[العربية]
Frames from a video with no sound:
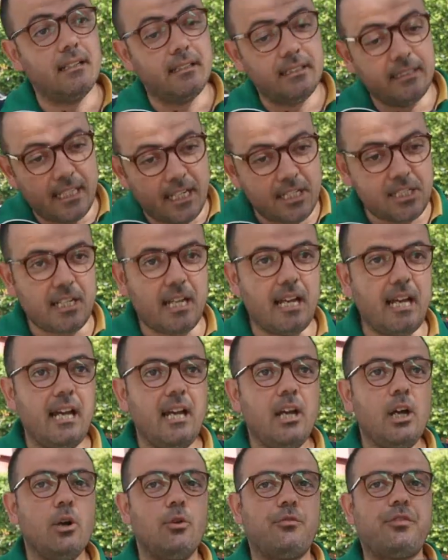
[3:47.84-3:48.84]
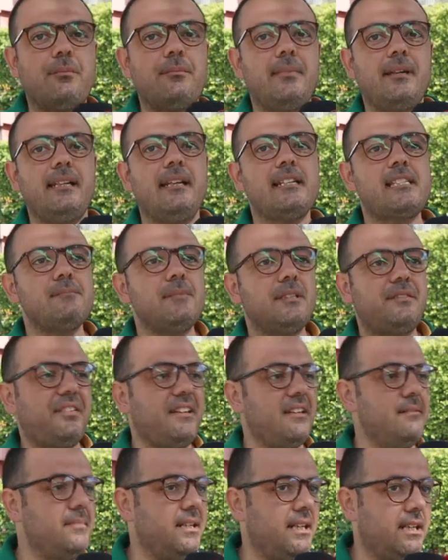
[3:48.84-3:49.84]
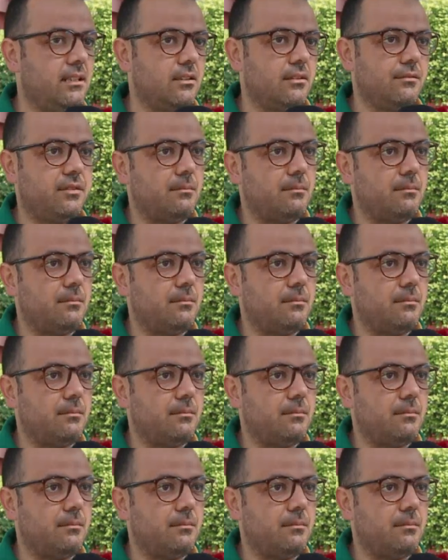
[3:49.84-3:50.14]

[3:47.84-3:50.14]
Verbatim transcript: ناجحه فما ناس متفاهمين